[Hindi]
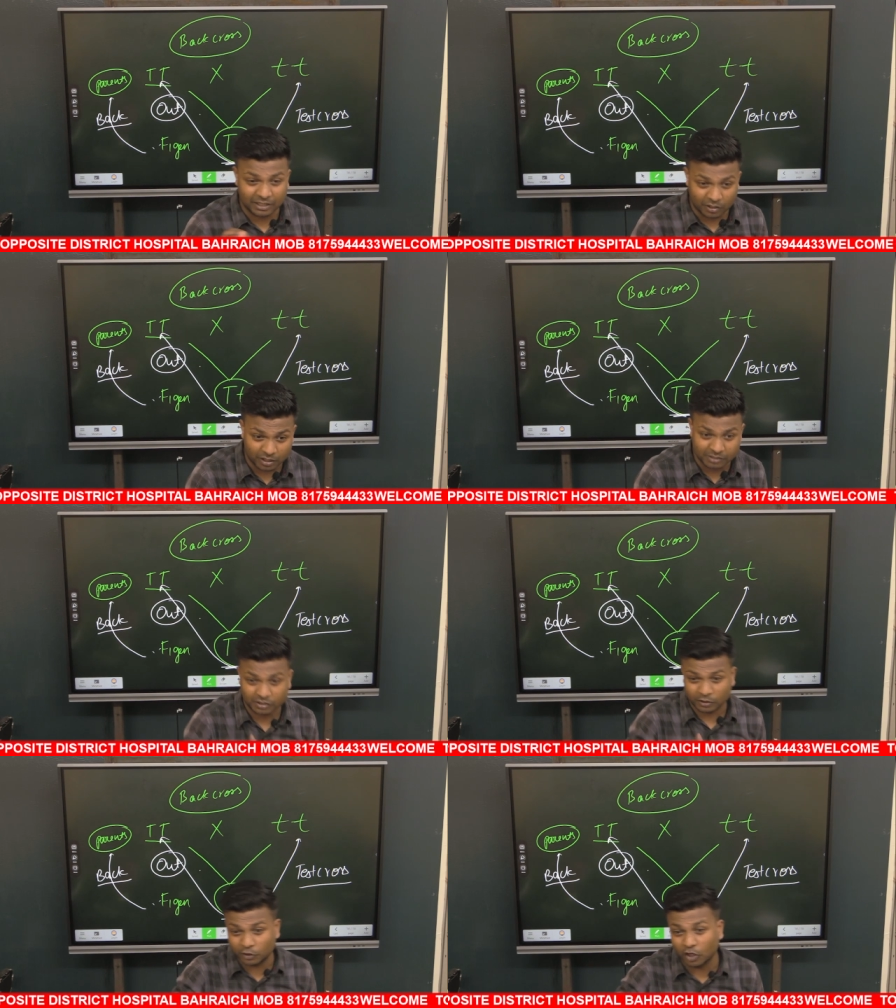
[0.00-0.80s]
क्रॉस
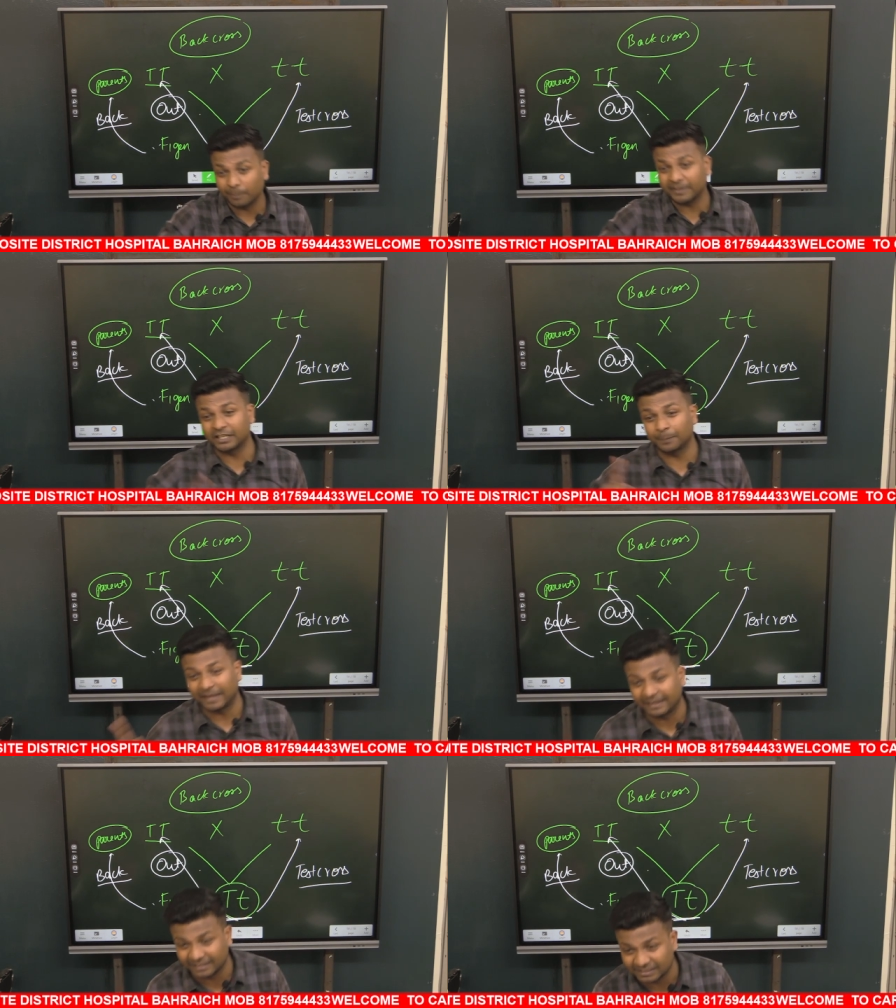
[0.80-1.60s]
डोमिनेंट
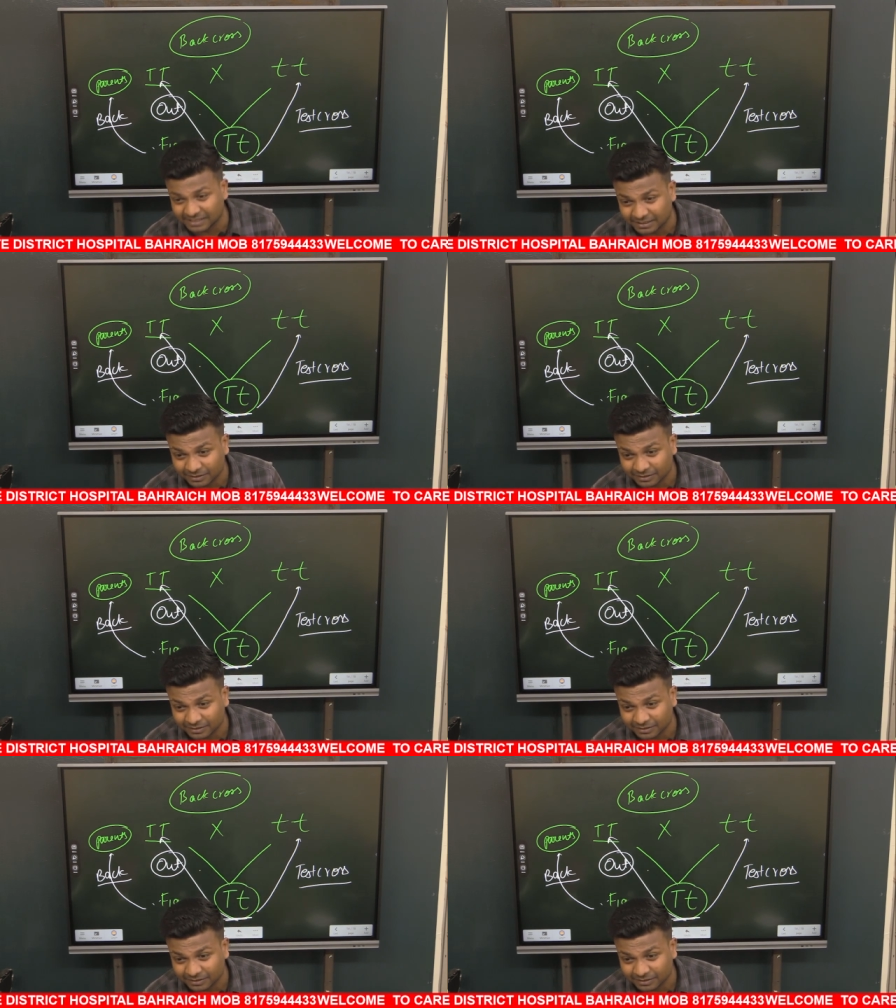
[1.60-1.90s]
पेरेंट के साथ